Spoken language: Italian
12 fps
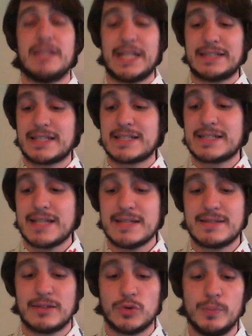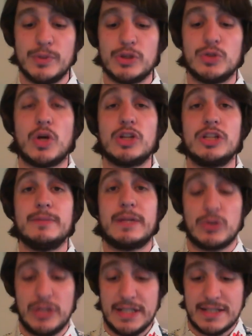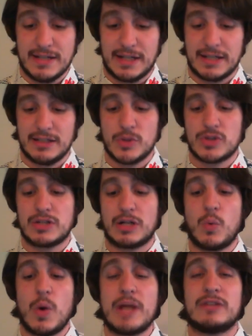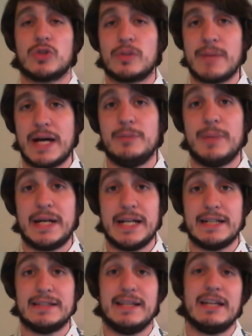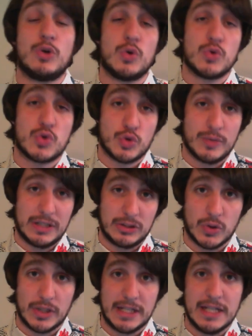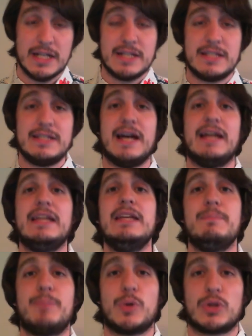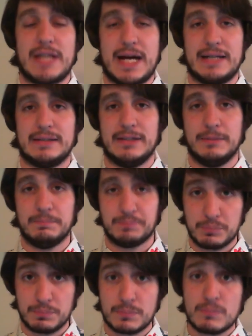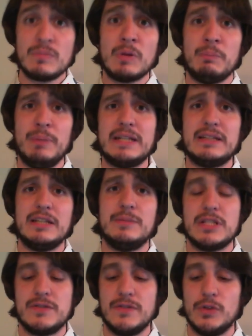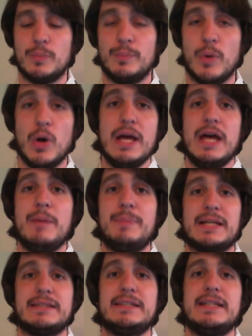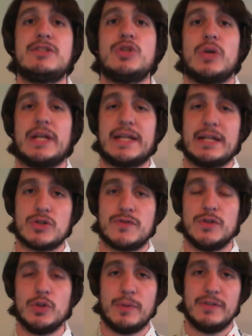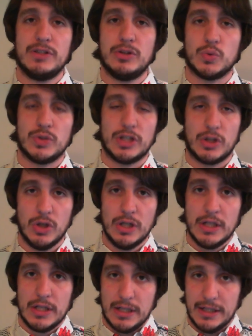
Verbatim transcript: Si tratta senza dubbio di un'ottima notizia che dimostra quanto ormai il parere dei consumatori sia importante per i team di sviluppo e per la direzione che lo sviluppo videoludico